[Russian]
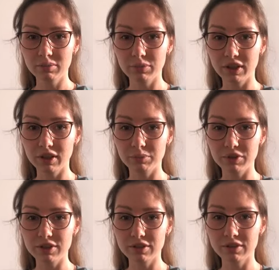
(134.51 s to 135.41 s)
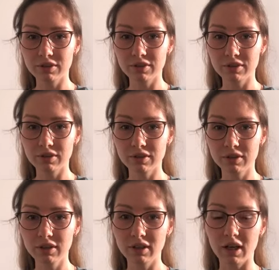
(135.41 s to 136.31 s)
прикрепить,
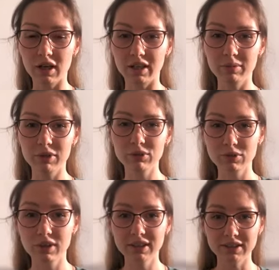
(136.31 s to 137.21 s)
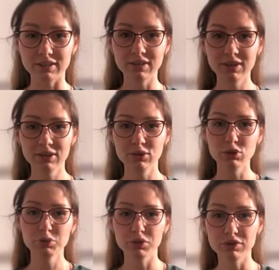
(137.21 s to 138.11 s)
ага, я могу только один
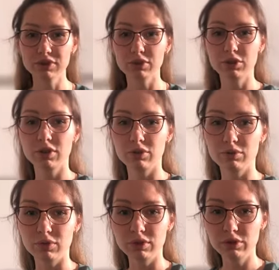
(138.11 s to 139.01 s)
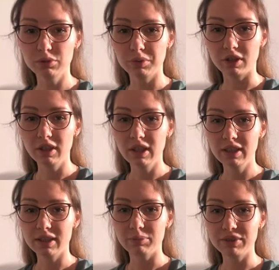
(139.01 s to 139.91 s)
rusbonds.ru, вот супер,
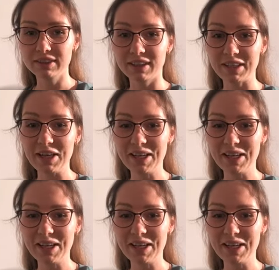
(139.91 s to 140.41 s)
написали,